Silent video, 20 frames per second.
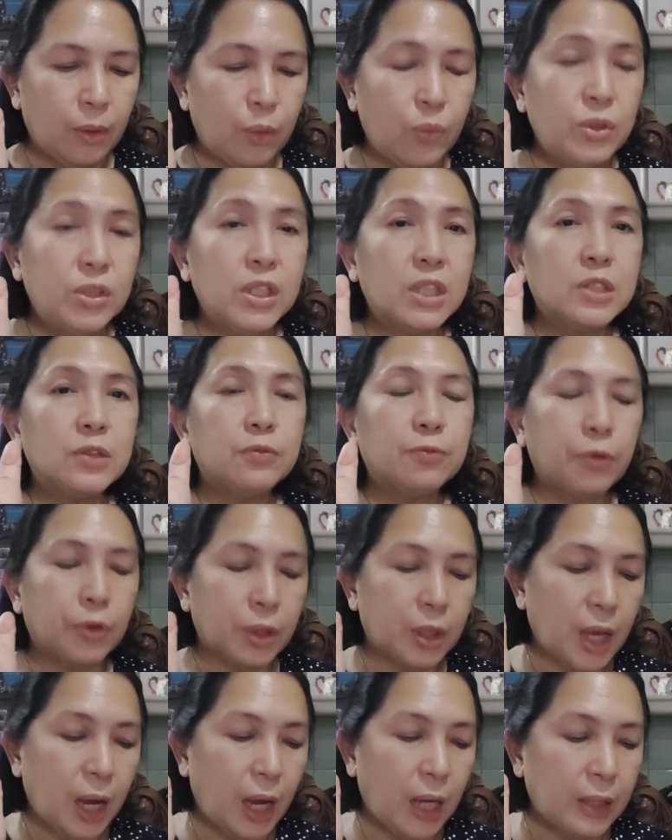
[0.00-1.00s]
We just
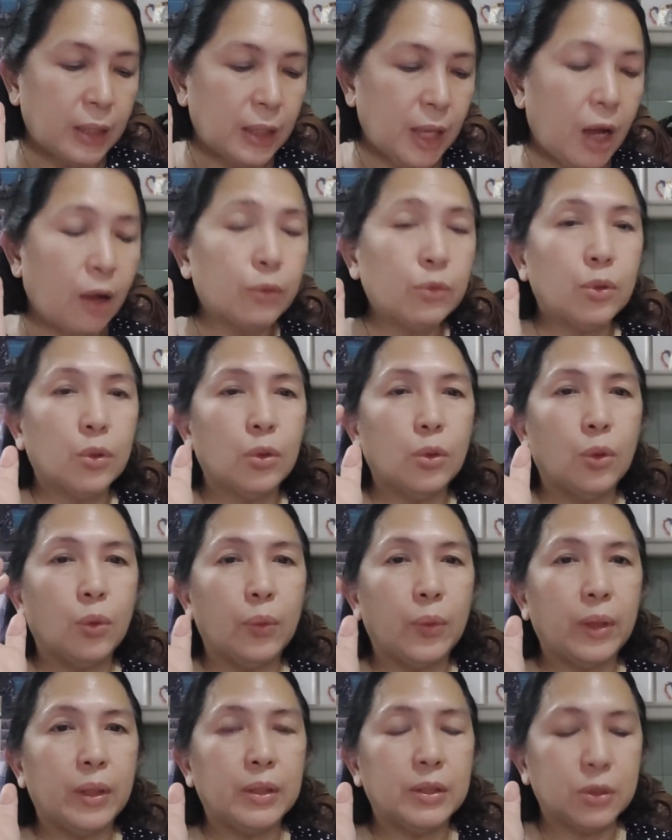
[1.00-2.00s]
forgot how to
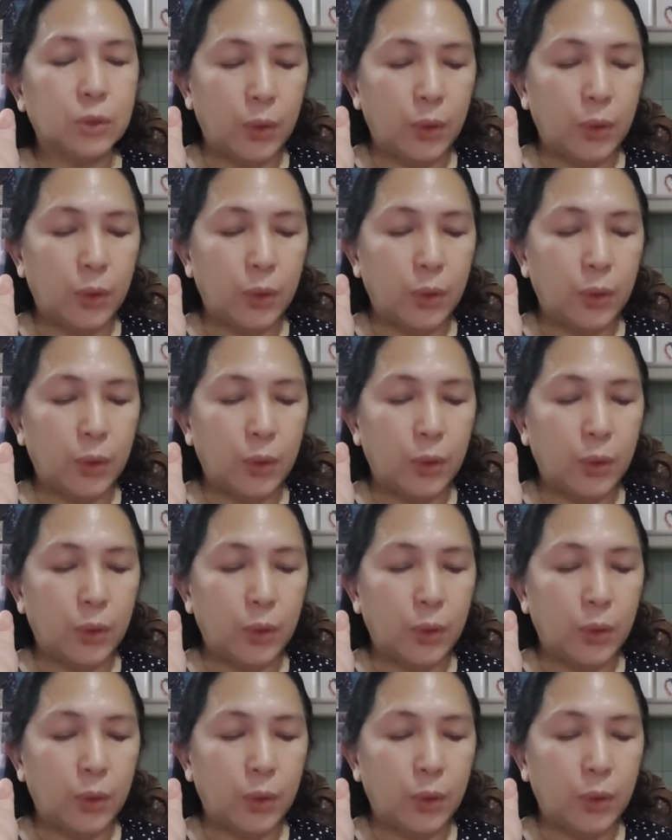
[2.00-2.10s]
do it.